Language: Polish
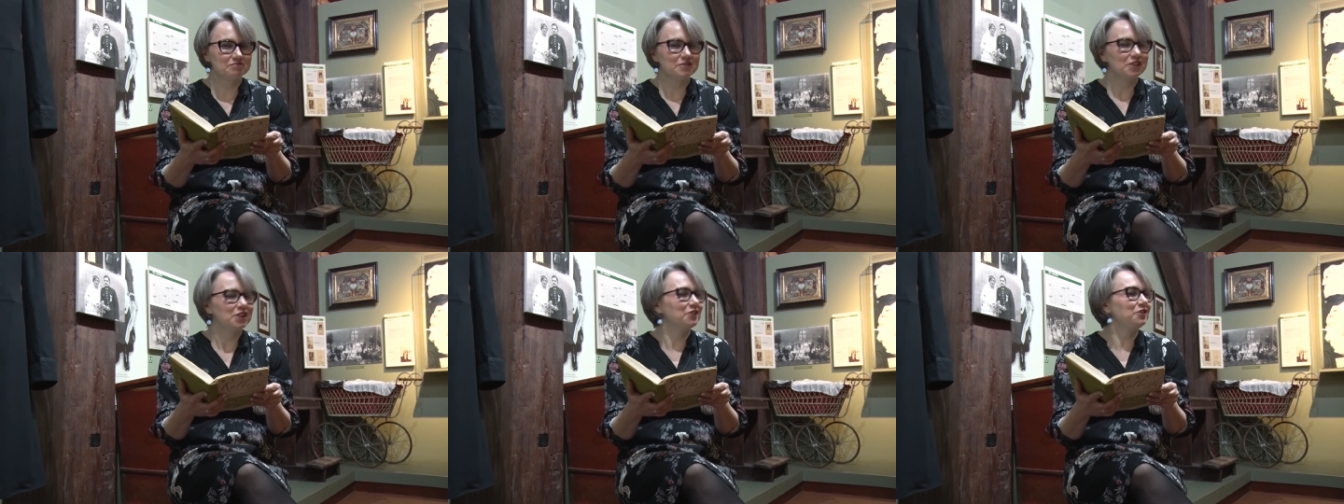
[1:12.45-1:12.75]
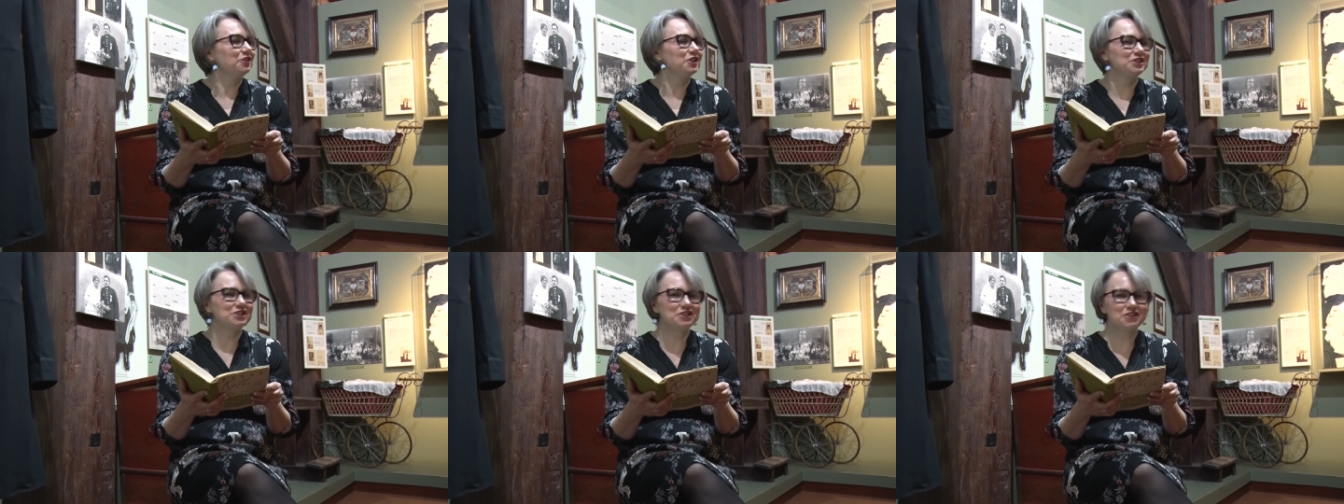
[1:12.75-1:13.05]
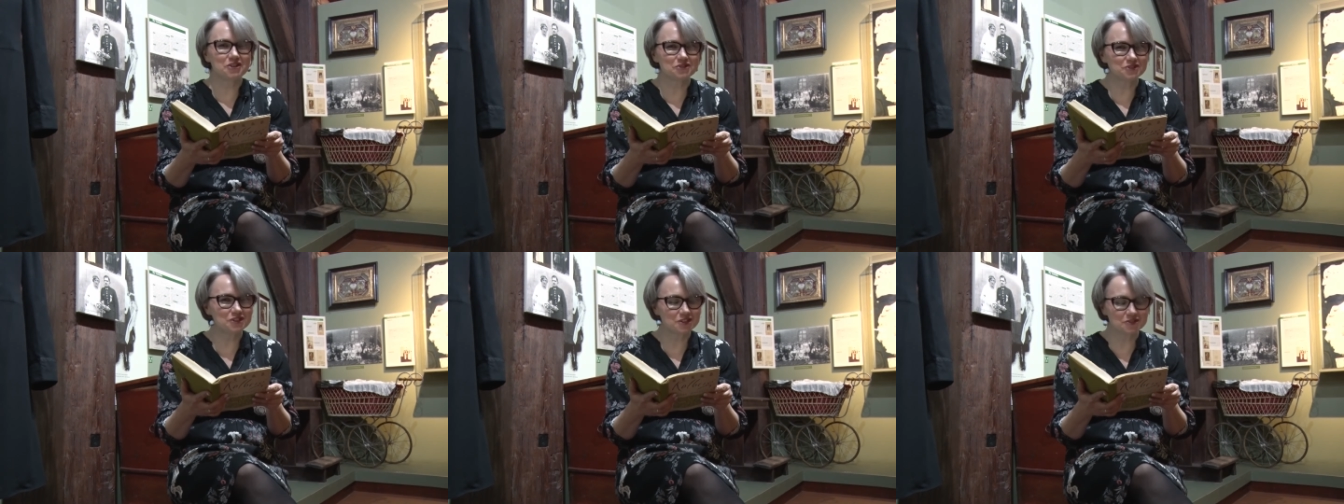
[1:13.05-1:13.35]

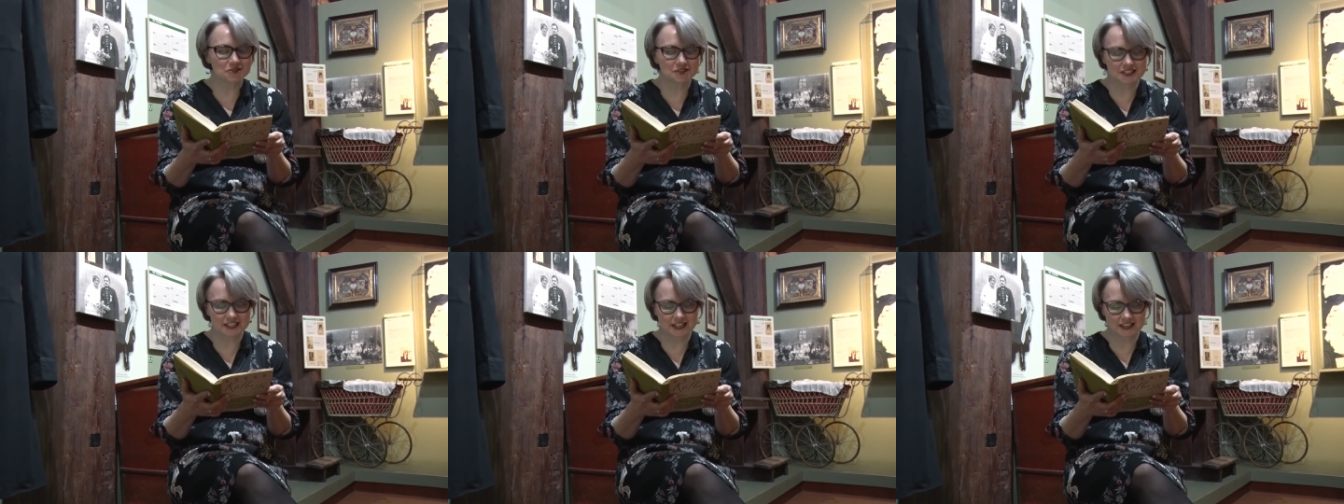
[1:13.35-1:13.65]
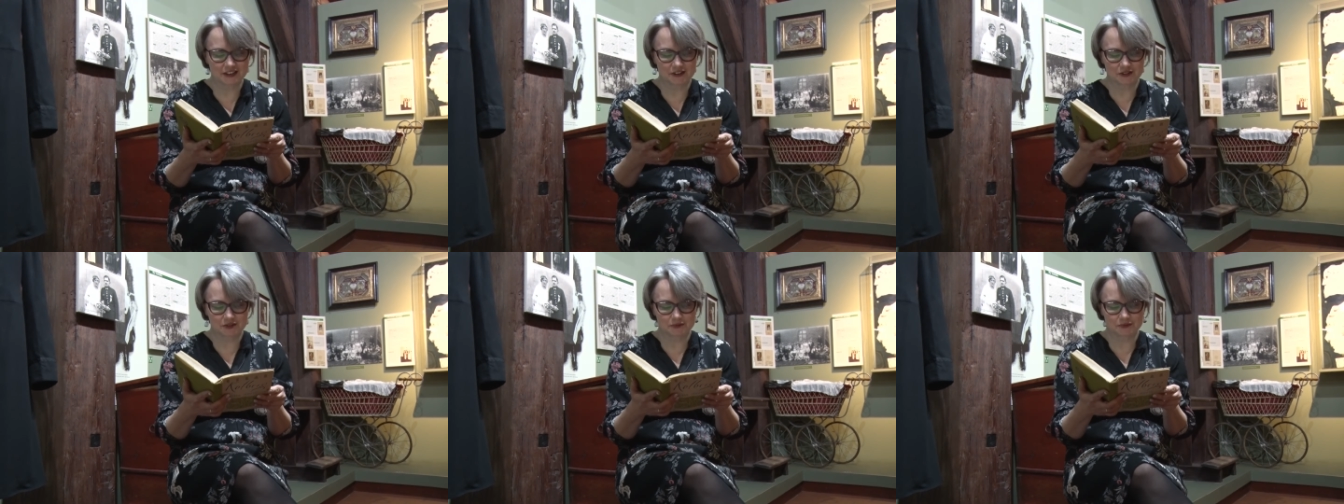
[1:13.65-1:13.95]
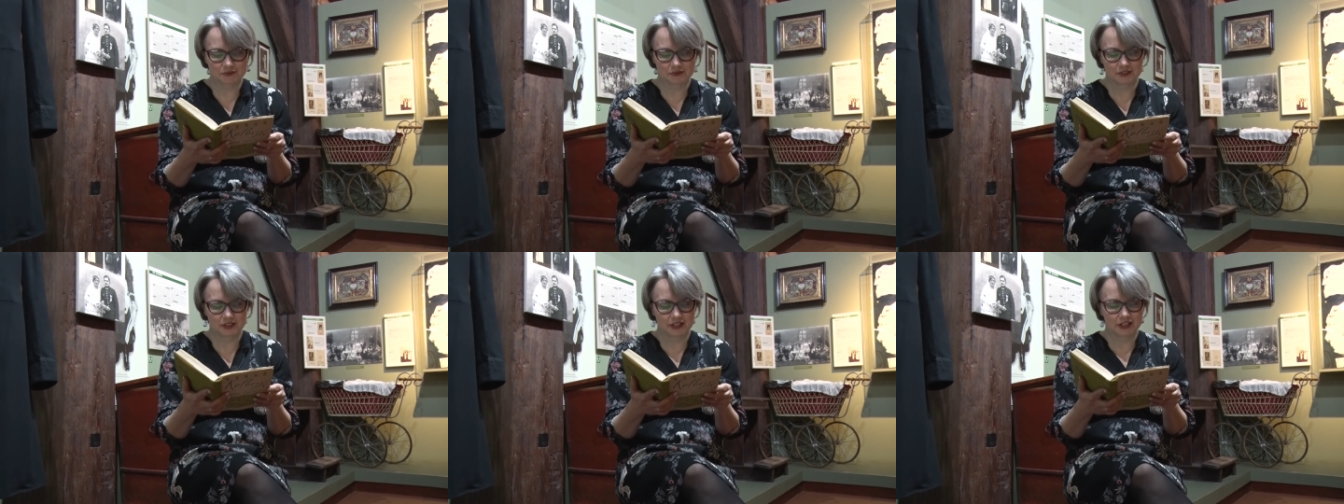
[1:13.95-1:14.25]
kwitnącą cerą
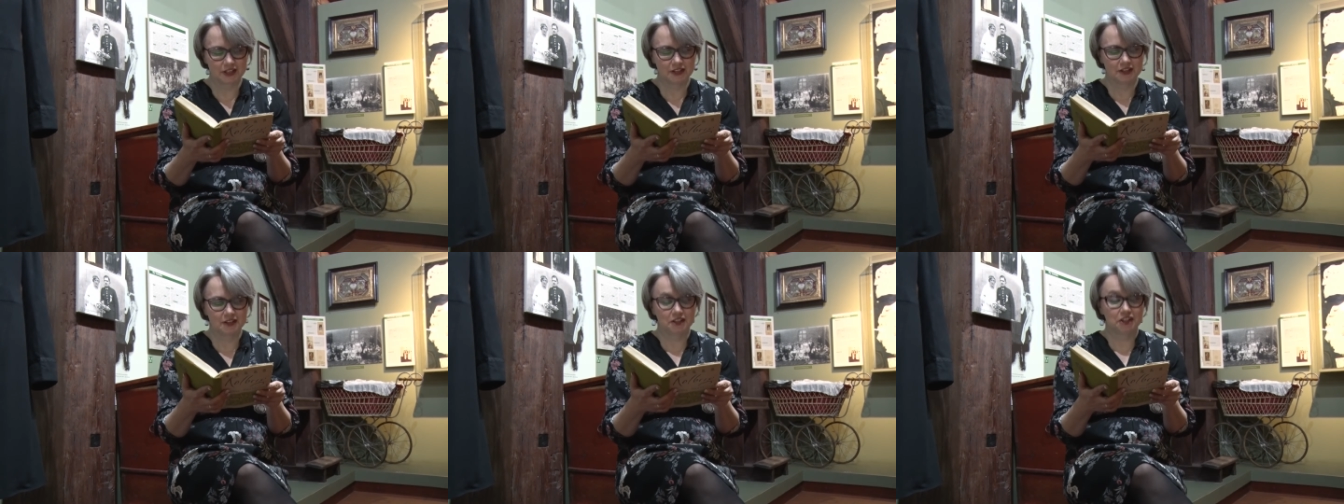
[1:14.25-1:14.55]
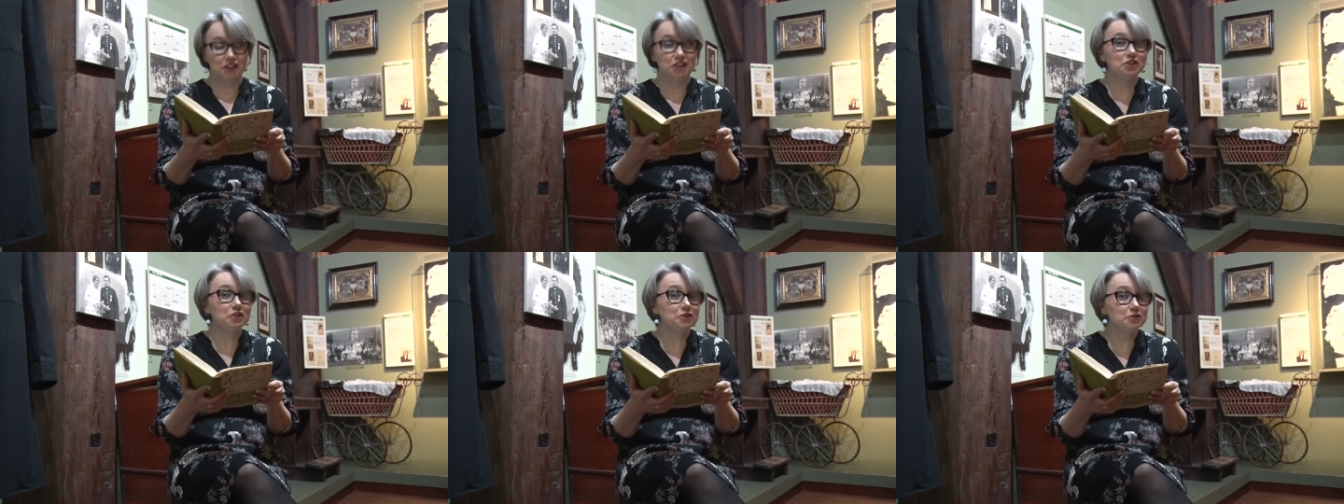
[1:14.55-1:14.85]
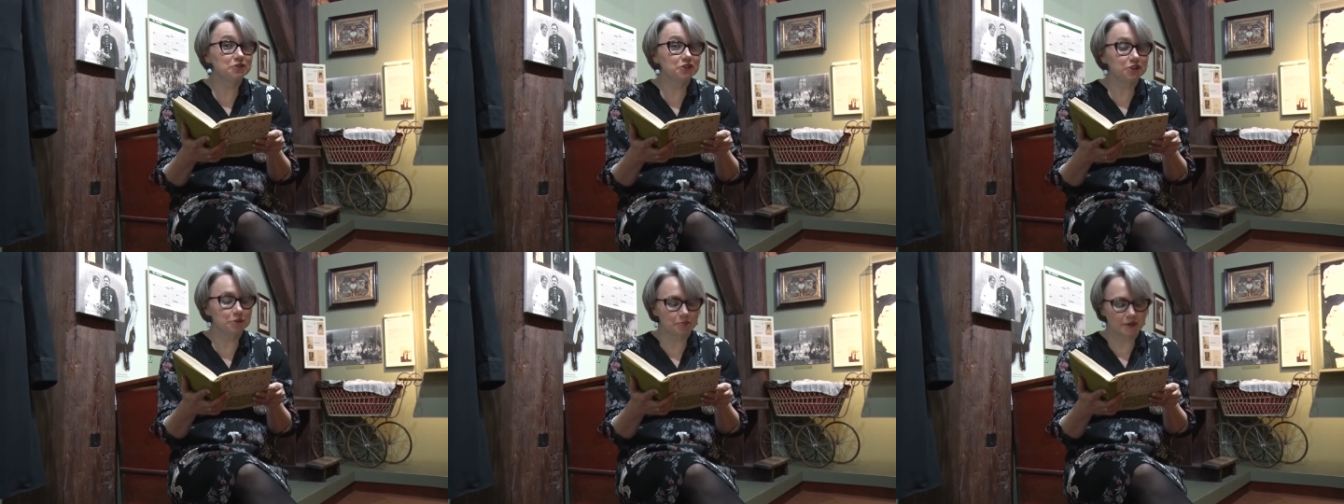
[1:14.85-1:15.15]
i
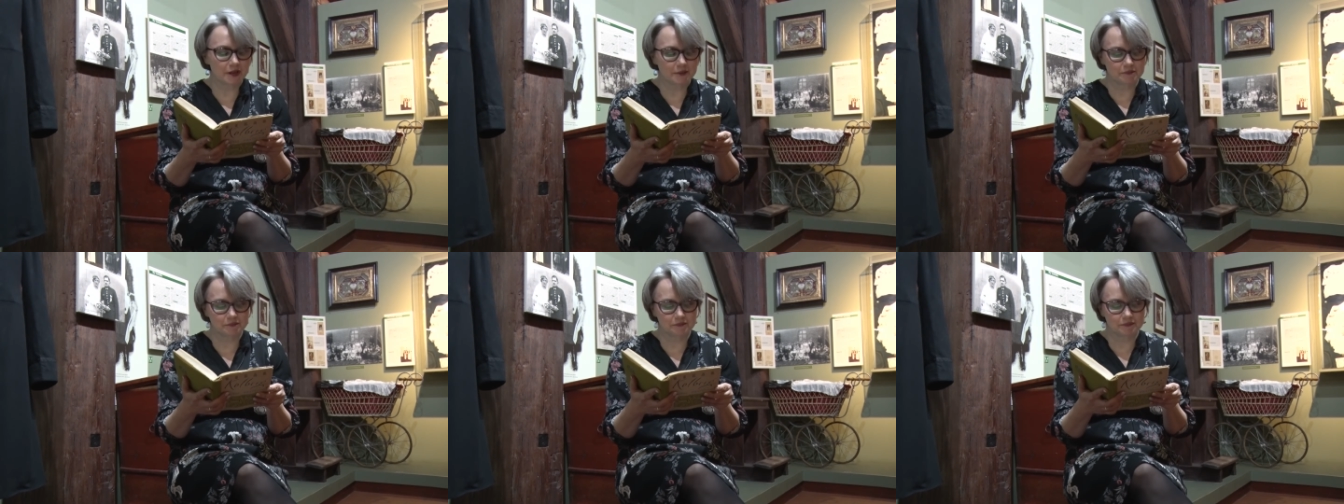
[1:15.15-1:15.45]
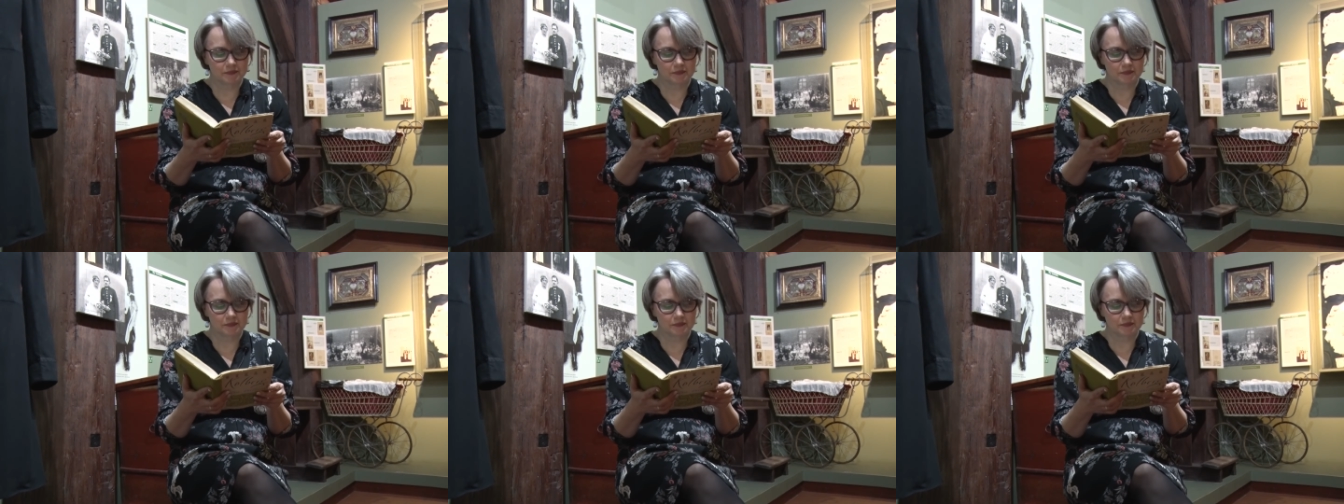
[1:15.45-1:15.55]
dowcipem